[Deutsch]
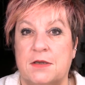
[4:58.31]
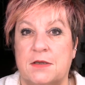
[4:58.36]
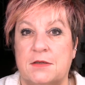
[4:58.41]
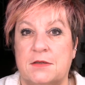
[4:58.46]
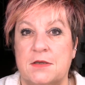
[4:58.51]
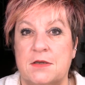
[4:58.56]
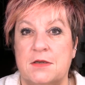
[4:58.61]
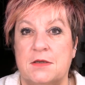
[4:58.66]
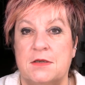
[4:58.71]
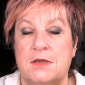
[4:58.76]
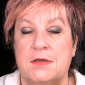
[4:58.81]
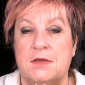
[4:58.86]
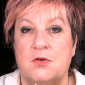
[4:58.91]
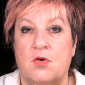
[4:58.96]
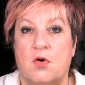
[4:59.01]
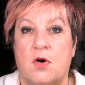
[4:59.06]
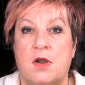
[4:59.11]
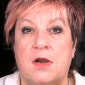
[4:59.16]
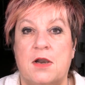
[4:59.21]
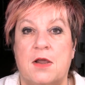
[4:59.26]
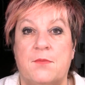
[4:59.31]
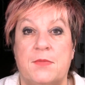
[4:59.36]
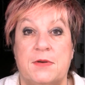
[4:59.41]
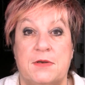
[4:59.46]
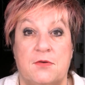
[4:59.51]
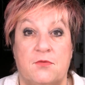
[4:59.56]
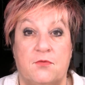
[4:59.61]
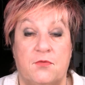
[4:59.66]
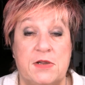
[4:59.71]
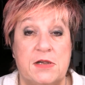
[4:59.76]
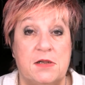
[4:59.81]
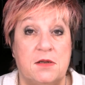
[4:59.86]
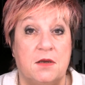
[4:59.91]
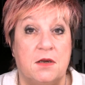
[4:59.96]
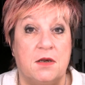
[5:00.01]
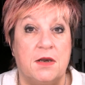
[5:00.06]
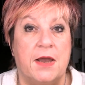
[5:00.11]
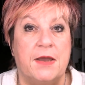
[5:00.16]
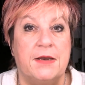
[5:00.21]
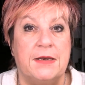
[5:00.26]
das sind diese Roller mit den vielen
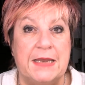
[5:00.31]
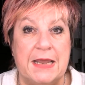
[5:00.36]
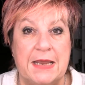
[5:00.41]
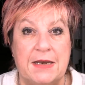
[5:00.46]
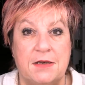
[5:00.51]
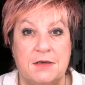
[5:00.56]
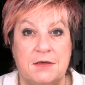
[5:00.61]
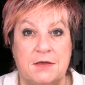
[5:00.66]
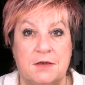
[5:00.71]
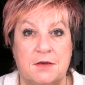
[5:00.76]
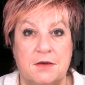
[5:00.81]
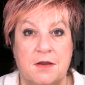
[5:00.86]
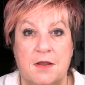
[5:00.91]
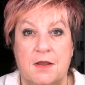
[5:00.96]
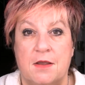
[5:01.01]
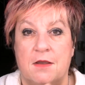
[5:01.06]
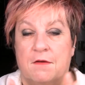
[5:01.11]
kleinen Nädelchen,